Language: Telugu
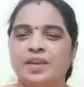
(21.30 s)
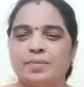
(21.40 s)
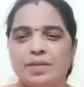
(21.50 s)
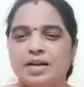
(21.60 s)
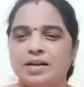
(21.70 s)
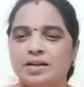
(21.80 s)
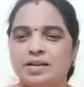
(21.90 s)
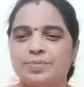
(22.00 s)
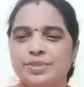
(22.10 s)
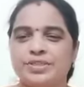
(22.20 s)

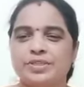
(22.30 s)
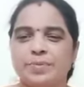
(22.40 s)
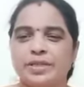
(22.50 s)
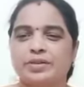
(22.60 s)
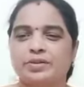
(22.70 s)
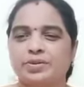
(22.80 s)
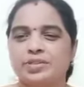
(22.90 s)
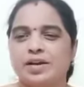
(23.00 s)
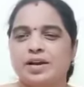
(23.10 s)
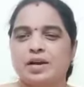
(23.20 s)
మాట్లాడాలనిపించింది మీ అందరితో
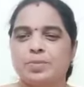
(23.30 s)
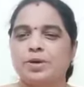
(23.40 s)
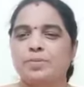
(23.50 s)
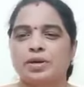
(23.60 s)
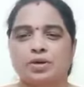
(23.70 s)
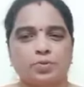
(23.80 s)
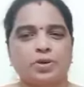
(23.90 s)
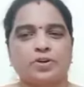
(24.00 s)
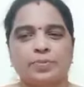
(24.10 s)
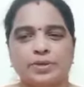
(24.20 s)
ఒకసారి నా
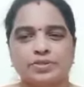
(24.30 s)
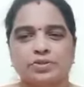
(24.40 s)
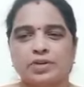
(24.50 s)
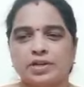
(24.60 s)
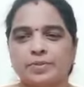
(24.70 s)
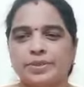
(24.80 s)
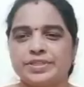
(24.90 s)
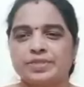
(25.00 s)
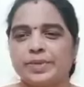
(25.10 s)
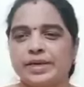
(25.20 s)
మనోభావాలు
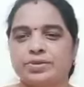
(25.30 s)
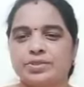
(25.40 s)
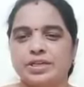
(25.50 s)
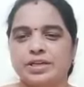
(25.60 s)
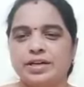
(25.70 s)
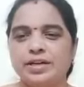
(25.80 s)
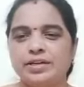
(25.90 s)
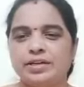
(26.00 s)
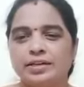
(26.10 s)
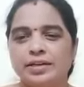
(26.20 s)
పంచుకోవాలనిపించింది బయటకు వచ్చానండి
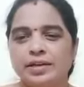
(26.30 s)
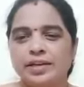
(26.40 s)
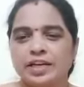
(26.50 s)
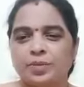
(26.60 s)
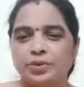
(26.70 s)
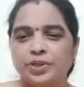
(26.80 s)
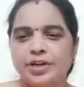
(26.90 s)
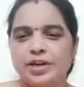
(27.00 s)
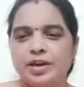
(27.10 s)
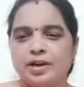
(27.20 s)
ఇకపోతే నిన్న